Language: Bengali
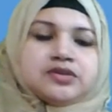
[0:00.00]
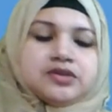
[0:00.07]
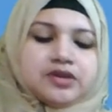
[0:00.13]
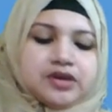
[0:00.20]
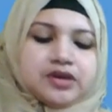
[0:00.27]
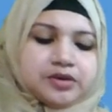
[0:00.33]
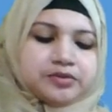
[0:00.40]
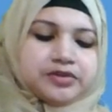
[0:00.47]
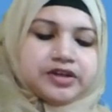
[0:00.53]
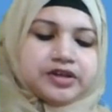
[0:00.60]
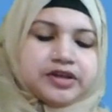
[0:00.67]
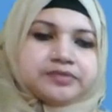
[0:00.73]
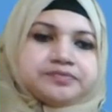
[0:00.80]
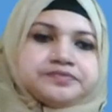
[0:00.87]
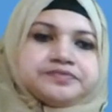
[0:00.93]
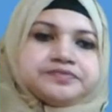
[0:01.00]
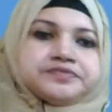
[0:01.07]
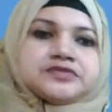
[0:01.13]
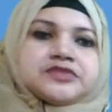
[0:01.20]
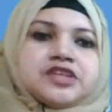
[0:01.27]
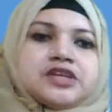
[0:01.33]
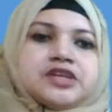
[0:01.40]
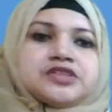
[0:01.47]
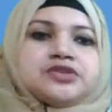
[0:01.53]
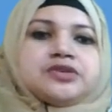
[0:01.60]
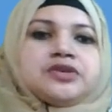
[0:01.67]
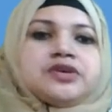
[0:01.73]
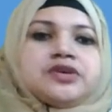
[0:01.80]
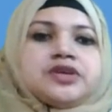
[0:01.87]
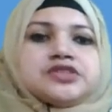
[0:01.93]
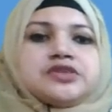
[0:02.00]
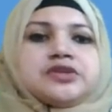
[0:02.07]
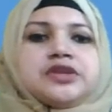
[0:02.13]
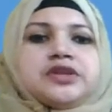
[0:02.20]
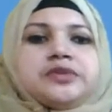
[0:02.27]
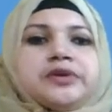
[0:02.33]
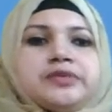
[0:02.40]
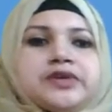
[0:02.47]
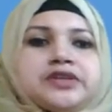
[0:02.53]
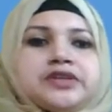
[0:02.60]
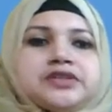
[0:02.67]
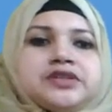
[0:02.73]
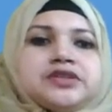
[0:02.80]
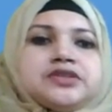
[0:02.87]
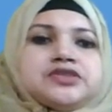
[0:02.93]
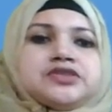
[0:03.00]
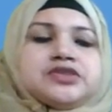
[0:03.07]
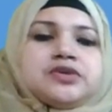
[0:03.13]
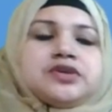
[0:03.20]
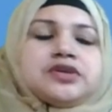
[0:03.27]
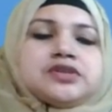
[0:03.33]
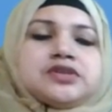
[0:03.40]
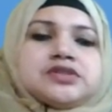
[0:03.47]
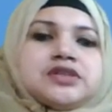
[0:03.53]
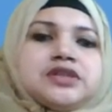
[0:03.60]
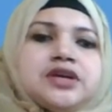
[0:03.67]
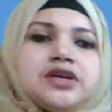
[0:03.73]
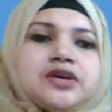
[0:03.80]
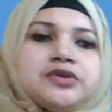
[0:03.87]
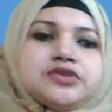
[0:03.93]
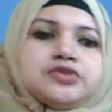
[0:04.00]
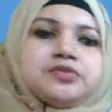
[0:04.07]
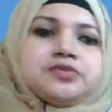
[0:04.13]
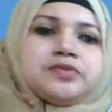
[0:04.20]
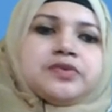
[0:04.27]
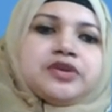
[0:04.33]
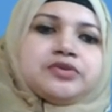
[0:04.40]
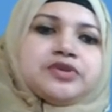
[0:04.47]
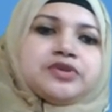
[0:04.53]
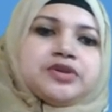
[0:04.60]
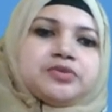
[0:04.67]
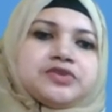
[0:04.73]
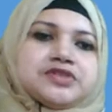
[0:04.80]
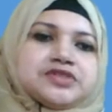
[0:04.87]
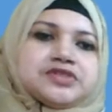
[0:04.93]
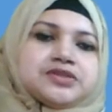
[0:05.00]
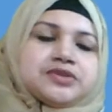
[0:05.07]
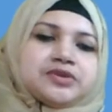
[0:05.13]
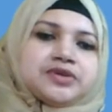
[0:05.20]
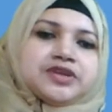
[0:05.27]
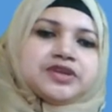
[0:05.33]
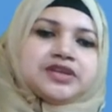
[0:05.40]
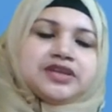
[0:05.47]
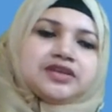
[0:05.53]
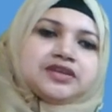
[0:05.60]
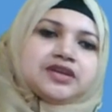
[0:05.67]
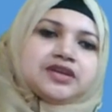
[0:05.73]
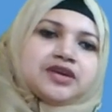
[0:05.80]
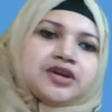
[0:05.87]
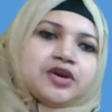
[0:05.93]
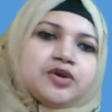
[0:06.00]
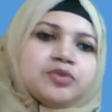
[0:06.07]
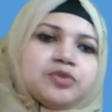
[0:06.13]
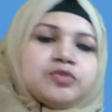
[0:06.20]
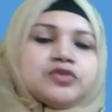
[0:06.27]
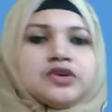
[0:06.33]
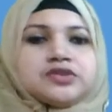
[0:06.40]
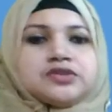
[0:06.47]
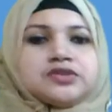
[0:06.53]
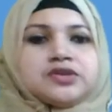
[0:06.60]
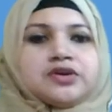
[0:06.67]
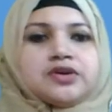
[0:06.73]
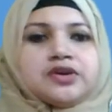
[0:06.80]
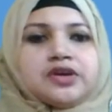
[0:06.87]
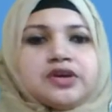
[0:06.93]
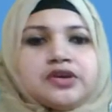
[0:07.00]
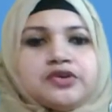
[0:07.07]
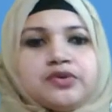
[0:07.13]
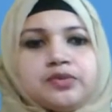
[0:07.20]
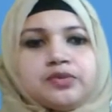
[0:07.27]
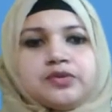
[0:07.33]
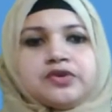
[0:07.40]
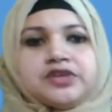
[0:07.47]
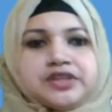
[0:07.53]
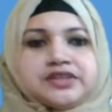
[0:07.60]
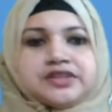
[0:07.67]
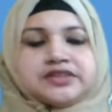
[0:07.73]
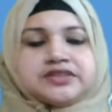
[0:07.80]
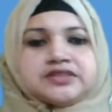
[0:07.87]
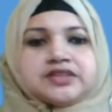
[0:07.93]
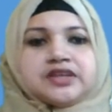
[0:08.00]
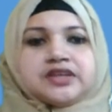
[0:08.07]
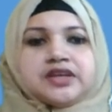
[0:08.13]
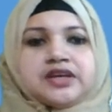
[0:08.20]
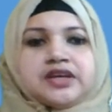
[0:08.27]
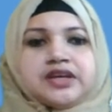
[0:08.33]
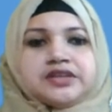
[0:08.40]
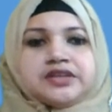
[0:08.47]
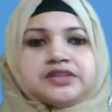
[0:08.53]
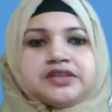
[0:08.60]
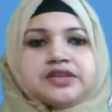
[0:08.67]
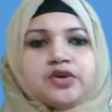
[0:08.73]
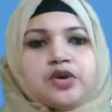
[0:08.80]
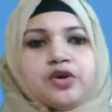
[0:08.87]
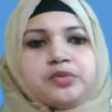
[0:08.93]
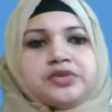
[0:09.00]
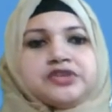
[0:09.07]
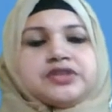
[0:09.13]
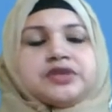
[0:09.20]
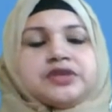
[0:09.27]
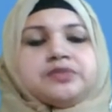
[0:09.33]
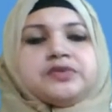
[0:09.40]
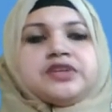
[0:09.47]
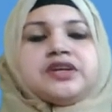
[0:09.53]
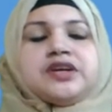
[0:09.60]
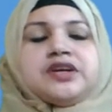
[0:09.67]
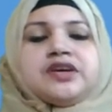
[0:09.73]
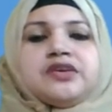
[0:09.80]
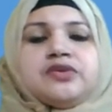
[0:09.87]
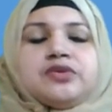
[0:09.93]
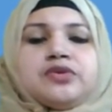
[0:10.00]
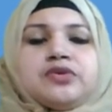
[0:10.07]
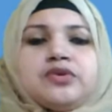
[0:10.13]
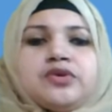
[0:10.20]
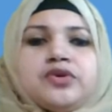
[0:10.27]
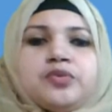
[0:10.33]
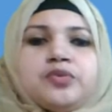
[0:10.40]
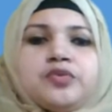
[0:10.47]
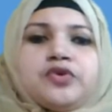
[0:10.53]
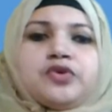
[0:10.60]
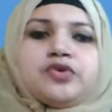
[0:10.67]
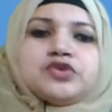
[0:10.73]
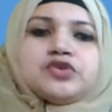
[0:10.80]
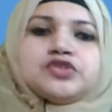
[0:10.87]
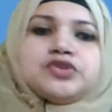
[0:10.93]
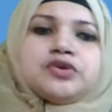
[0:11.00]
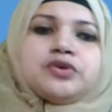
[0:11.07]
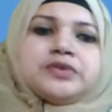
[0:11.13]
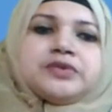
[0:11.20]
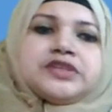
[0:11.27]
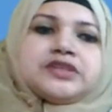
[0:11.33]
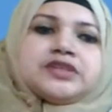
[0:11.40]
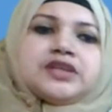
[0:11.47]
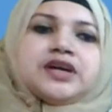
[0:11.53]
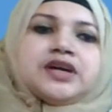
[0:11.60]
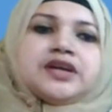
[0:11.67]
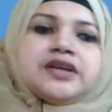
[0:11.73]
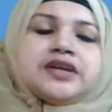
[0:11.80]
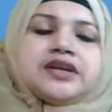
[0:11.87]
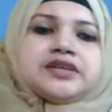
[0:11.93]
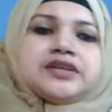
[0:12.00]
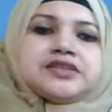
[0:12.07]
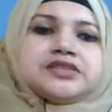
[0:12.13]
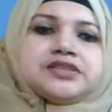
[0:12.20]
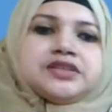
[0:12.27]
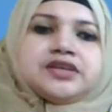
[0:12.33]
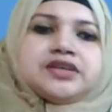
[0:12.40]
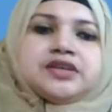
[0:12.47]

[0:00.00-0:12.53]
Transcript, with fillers: তো আমরা আসো আসলে ব্যাপারটি সাথে আরো একটু ভালো করে পরিচিত হয়ে নেই মূলত রোবোটিক্স এটি কম্পিউটার বিজ্ঞান ও প্রকৌশল বিদ্যার একটি